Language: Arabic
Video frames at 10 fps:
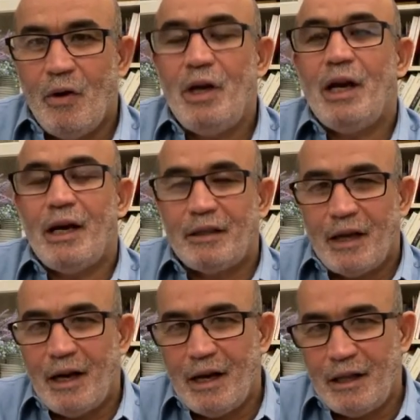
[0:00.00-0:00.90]
كل
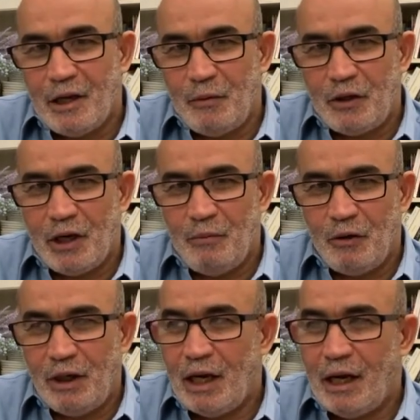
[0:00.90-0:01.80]
الأخطاء هذه اللي
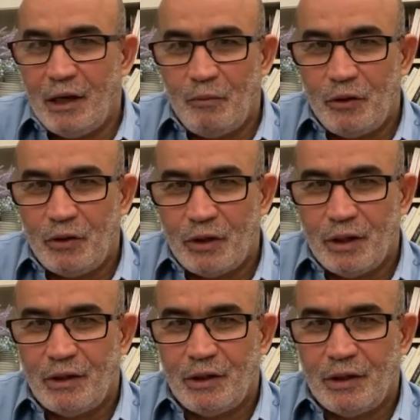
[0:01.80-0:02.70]
يتكلموا عليها على
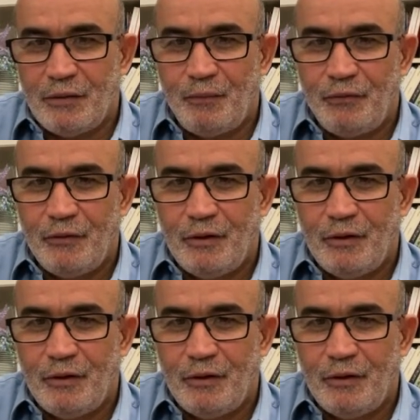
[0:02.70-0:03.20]
بوريس جونسون